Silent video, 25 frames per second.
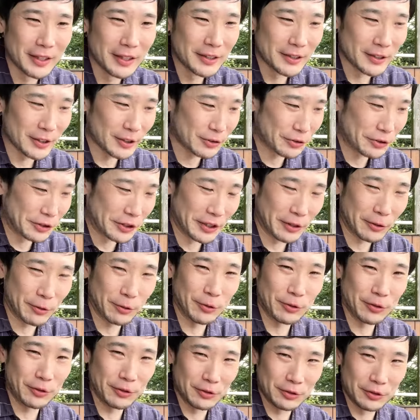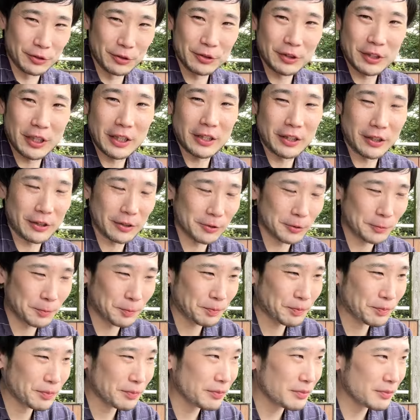で、それでこう乗ったんだけど、
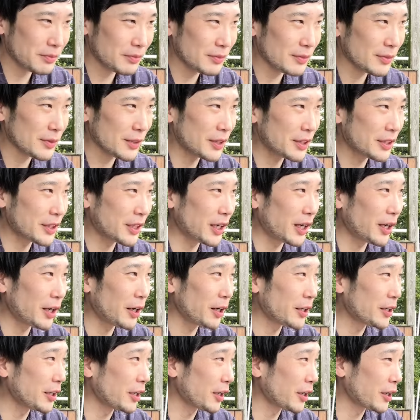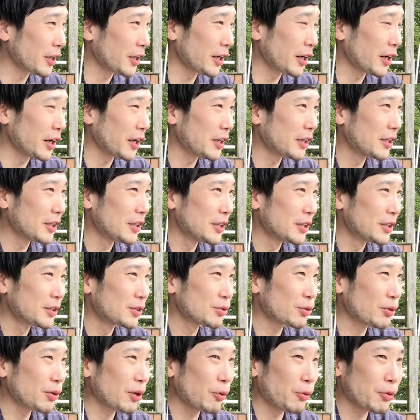いやーなんか、
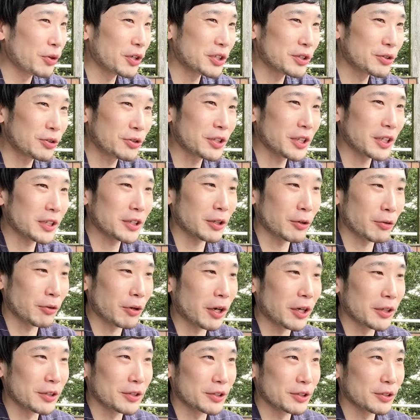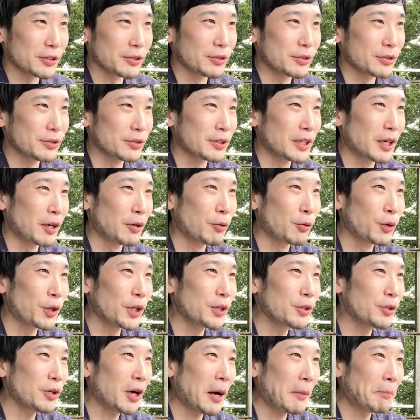そっか、俺一人だったのかっていう。だから
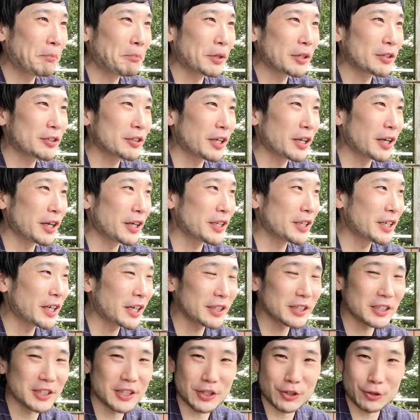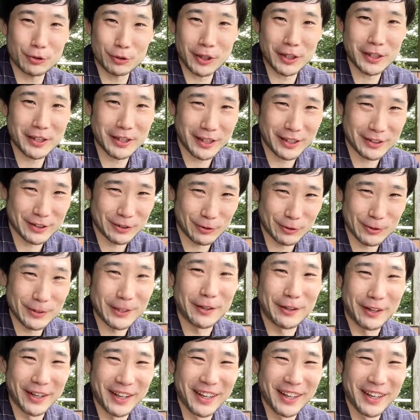俺の800円がいかに貴重だったかってことだよね